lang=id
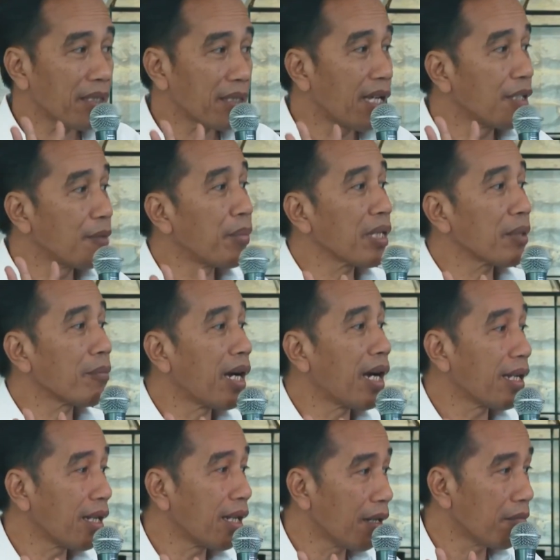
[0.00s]
empat hari empat
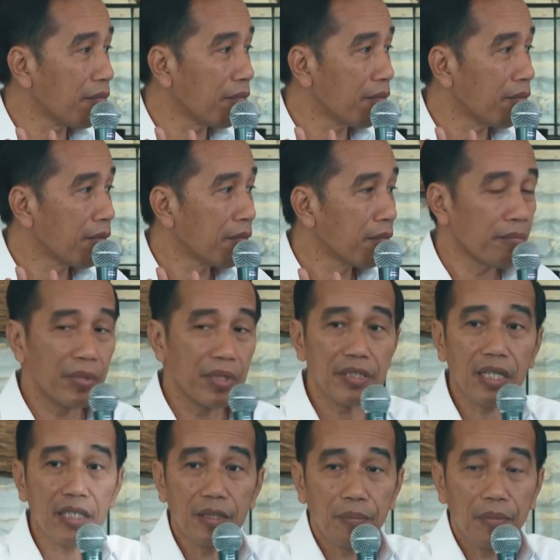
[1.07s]
malam.
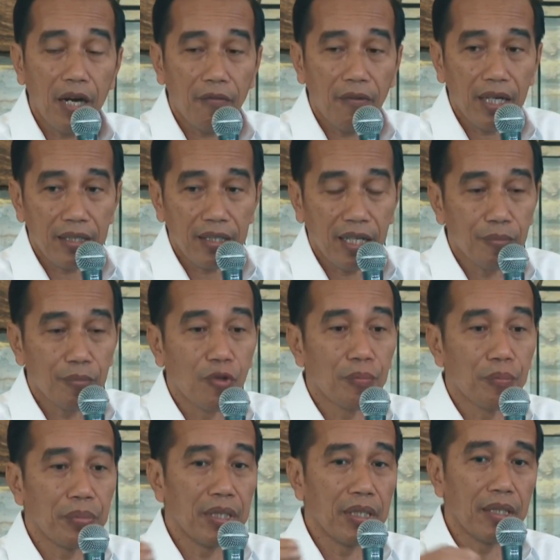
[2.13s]
Bisa dibawa dengan
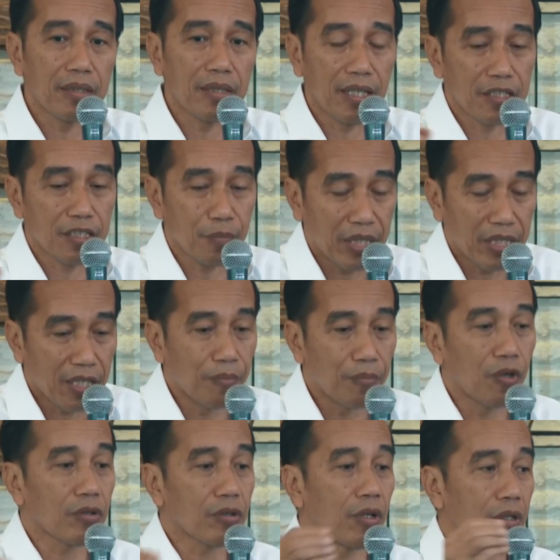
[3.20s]
mobil, dengan sepeda
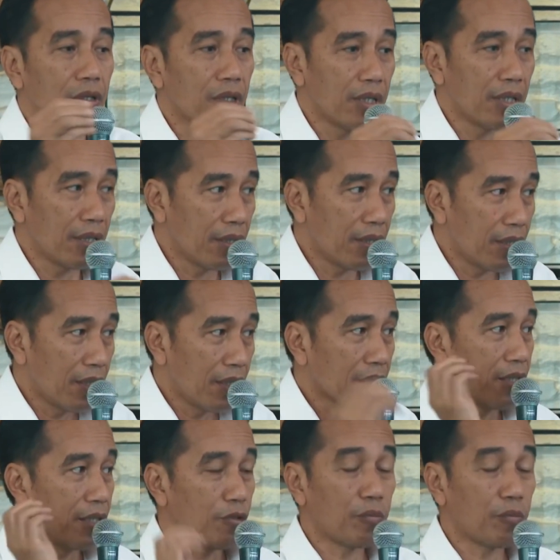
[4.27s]
motor ke